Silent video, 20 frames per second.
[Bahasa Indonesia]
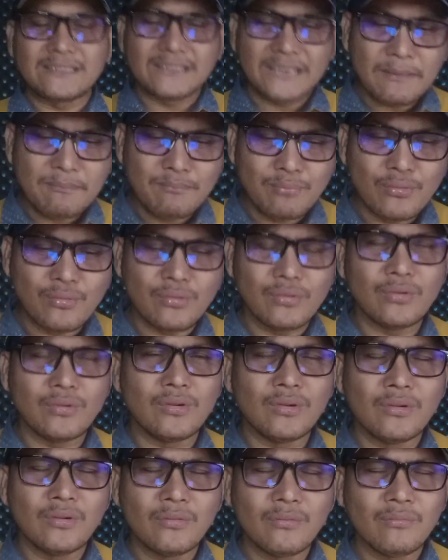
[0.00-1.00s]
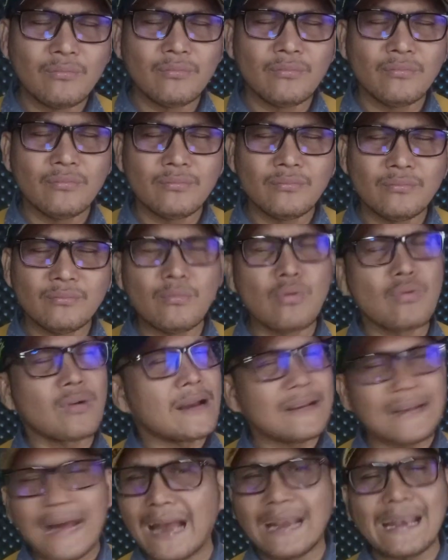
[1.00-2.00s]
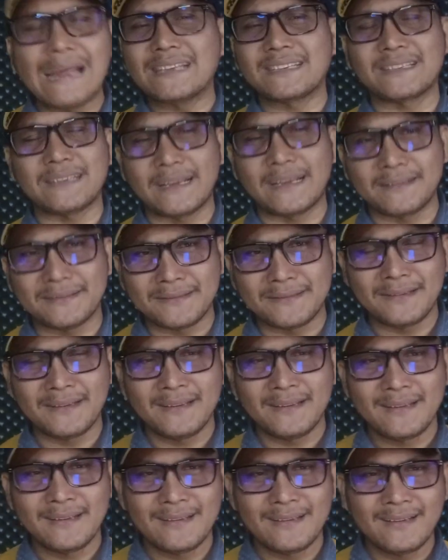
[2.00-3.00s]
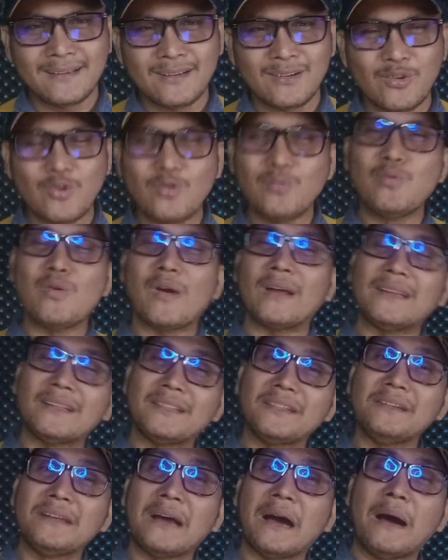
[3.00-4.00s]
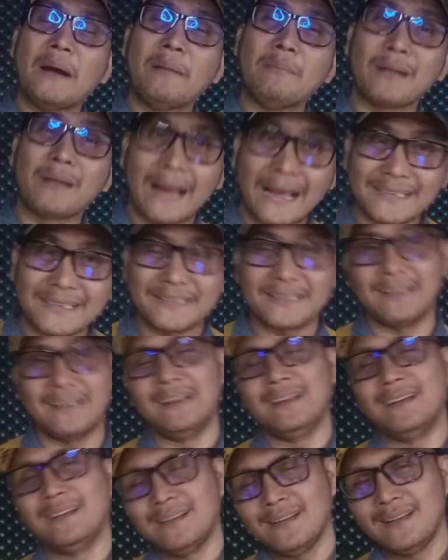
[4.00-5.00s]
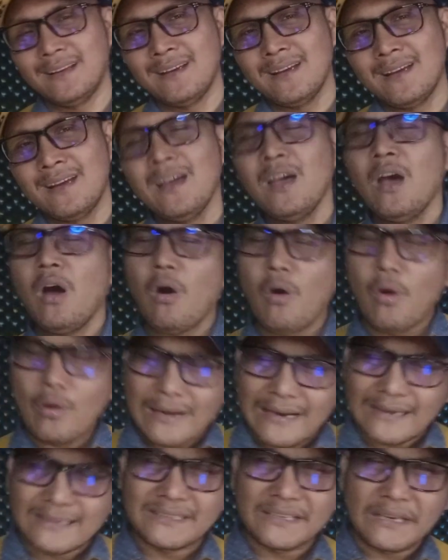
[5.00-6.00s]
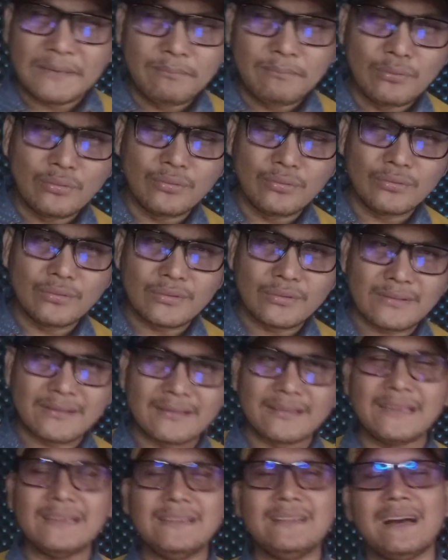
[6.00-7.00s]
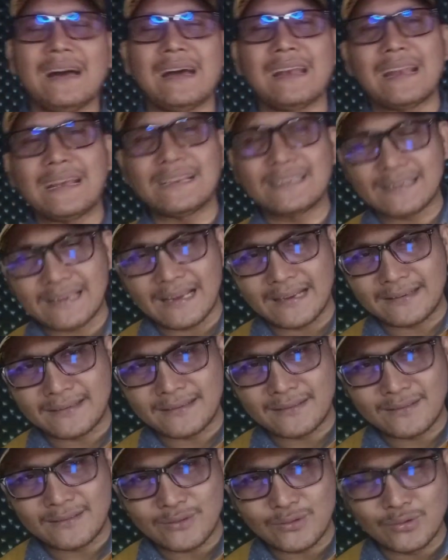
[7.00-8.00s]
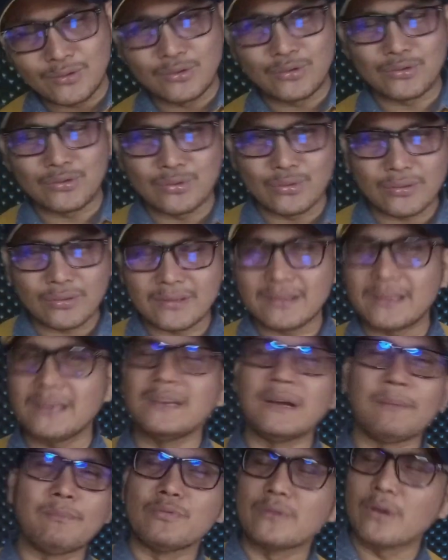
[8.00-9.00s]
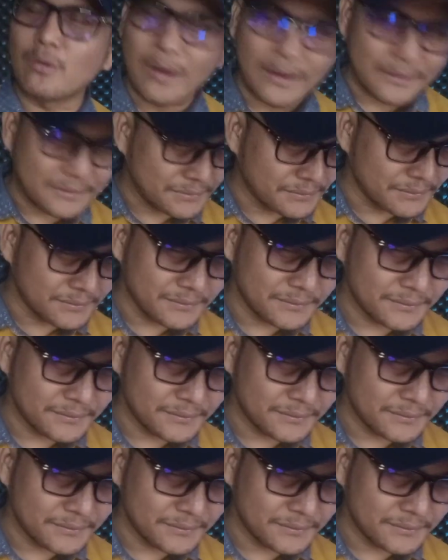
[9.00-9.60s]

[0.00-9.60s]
sibuk bukan alasan hubungannya tidak berhasil. Orang sibuk tidak alasan untuk tidak punya waktu.